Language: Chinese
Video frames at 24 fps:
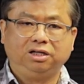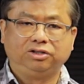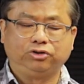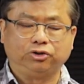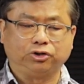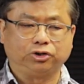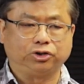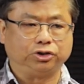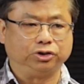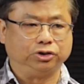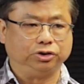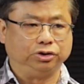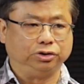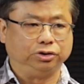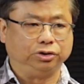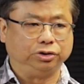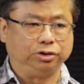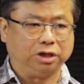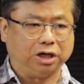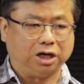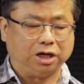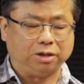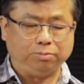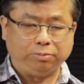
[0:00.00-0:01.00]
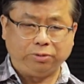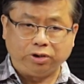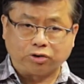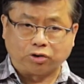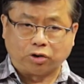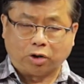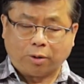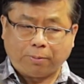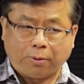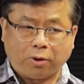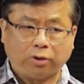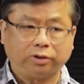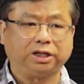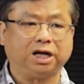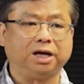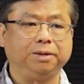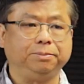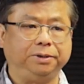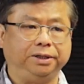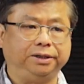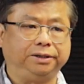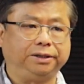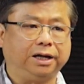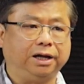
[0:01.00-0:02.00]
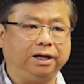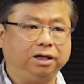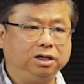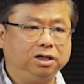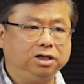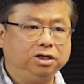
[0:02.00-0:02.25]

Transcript: 就是呃米索波大米的，